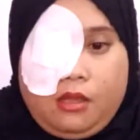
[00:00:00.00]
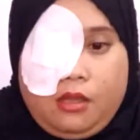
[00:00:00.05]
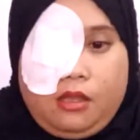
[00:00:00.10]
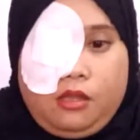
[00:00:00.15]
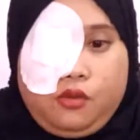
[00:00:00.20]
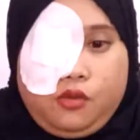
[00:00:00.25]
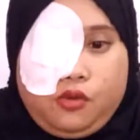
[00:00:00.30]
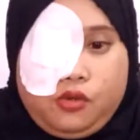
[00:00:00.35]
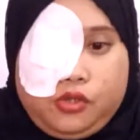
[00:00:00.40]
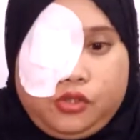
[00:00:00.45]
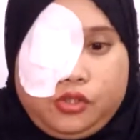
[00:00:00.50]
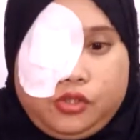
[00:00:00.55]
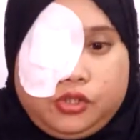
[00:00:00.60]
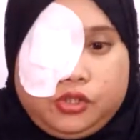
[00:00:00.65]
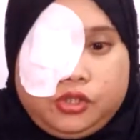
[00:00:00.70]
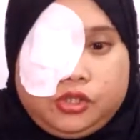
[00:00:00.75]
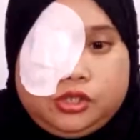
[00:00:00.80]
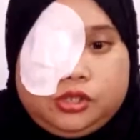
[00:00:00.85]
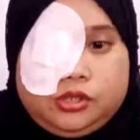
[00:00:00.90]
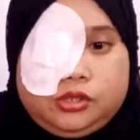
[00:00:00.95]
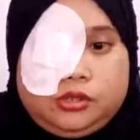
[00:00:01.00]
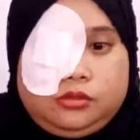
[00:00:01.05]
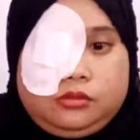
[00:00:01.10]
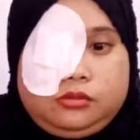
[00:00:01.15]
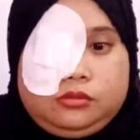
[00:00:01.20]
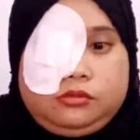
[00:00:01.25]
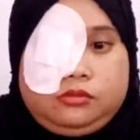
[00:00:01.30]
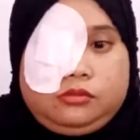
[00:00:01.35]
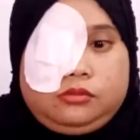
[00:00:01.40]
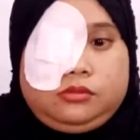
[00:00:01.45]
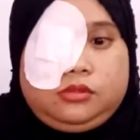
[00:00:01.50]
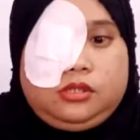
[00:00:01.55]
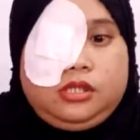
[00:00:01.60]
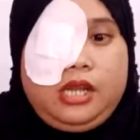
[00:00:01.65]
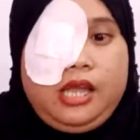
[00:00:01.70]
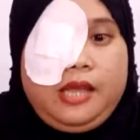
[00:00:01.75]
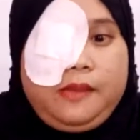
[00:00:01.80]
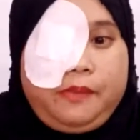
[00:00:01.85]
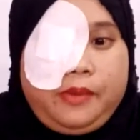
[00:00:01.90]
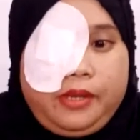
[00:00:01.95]
Ayun.
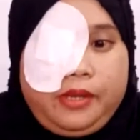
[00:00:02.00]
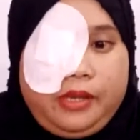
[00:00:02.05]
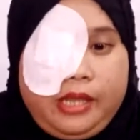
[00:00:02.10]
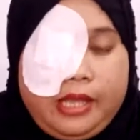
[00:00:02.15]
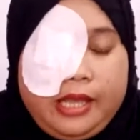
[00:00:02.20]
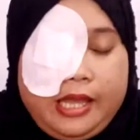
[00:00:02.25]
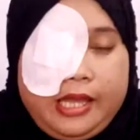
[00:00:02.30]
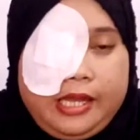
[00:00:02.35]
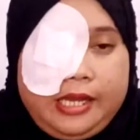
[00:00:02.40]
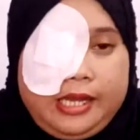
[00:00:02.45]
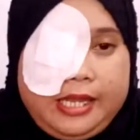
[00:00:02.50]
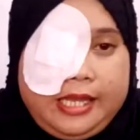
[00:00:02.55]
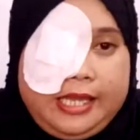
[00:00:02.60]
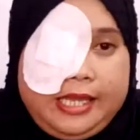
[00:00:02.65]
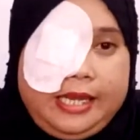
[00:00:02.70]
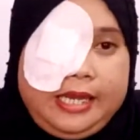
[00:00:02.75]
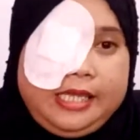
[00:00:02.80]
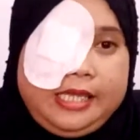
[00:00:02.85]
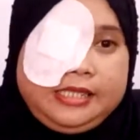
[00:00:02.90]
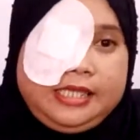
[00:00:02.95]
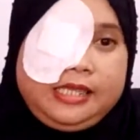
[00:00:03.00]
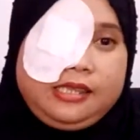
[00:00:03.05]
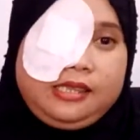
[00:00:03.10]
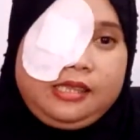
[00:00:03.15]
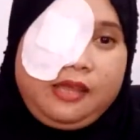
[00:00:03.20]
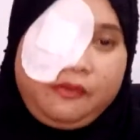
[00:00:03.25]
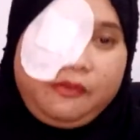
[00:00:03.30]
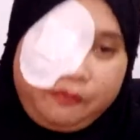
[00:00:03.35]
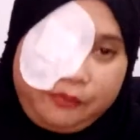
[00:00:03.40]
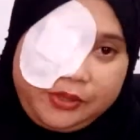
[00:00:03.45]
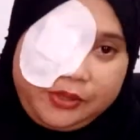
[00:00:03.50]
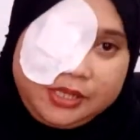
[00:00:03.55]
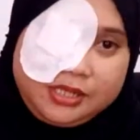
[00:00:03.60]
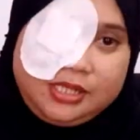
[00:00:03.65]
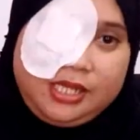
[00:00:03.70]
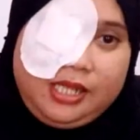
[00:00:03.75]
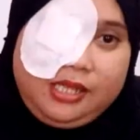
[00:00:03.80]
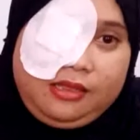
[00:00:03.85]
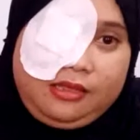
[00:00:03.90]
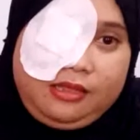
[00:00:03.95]
Sinabi niya na nasa
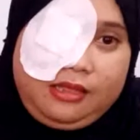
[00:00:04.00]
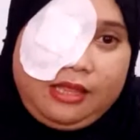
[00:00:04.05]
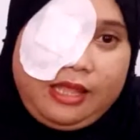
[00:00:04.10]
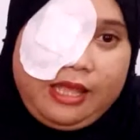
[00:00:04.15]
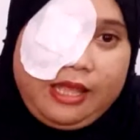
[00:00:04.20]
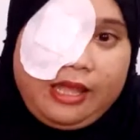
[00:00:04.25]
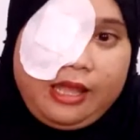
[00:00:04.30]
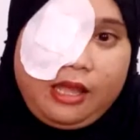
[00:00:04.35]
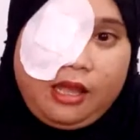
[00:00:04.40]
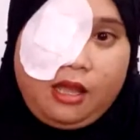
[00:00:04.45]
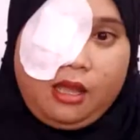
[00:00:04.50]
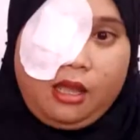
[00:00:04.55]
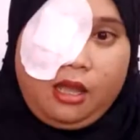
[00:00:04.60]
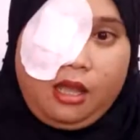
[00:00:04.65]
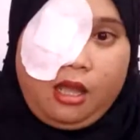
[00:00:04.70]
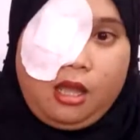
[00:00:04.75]
10% na